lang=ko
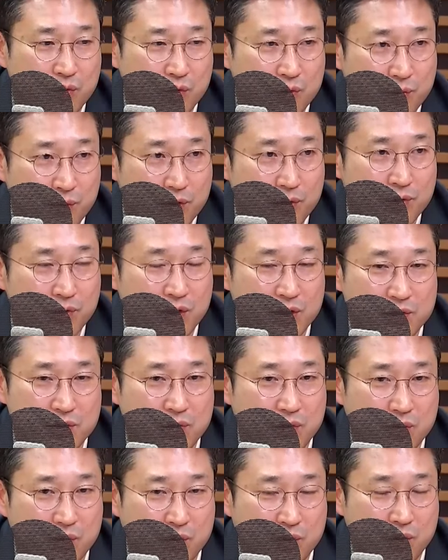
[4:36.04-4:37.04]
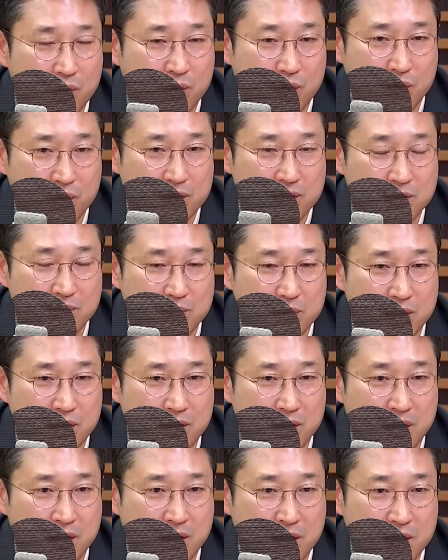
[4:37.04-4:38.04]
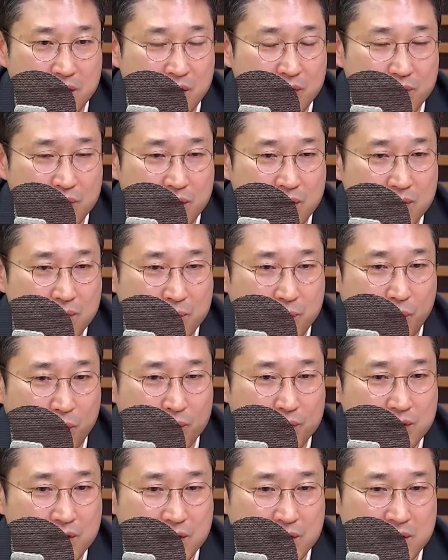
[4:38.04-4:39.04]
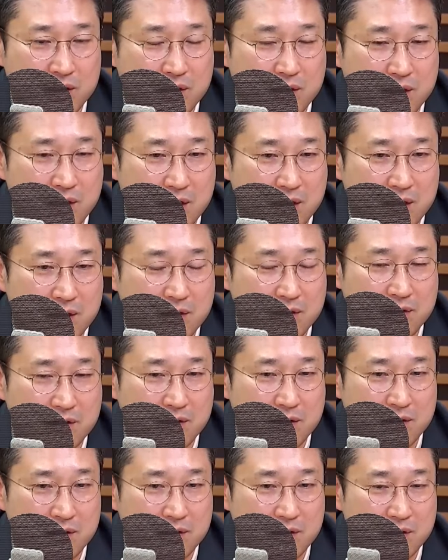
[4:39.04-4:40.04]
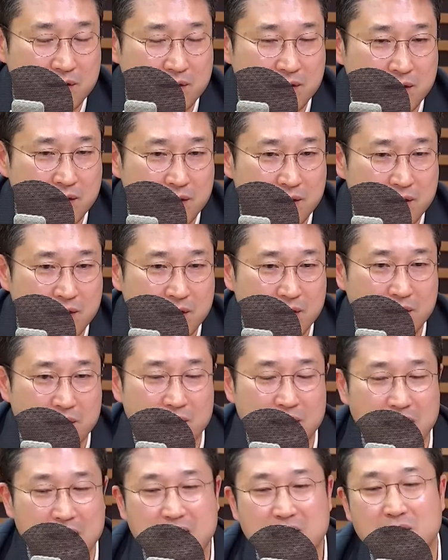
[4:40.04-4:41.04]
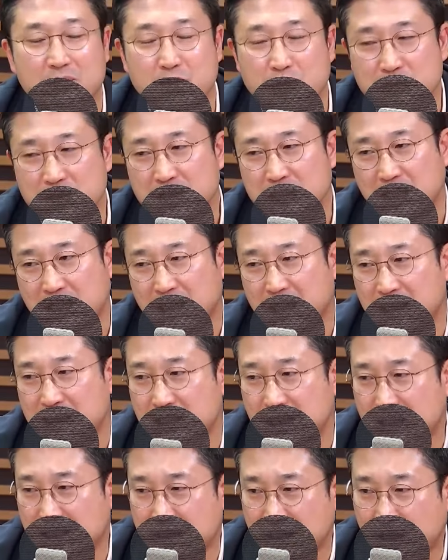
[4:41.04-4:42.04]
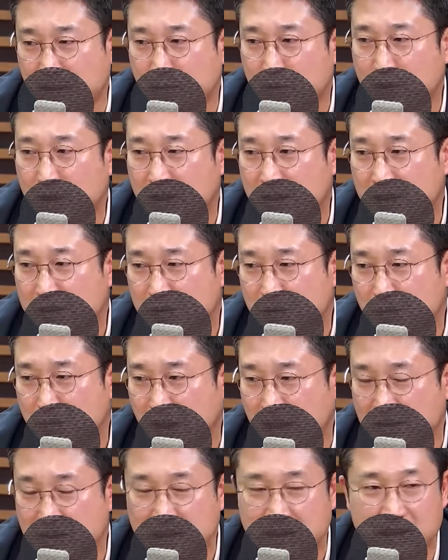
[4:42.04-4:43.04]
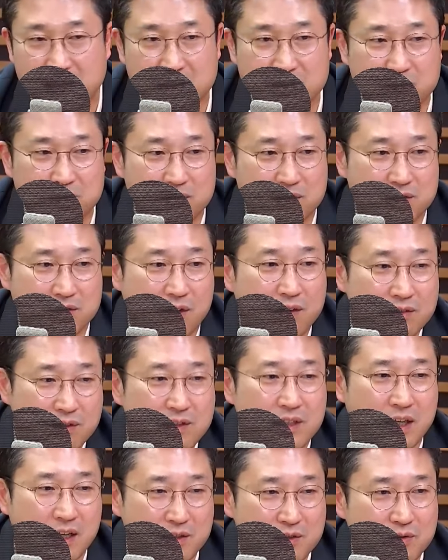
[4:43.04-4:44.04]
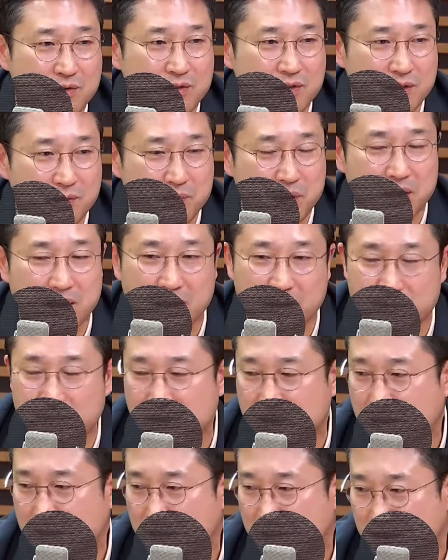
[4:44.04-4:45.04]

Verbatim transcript: 뭐 후보로도 했었고 했지만 결국에는 본인의 어떤 이득이 먼저지 않았냐 당보다는 좀 냉정하게 저는 저는 개인적으로 그렇게 평가합니다.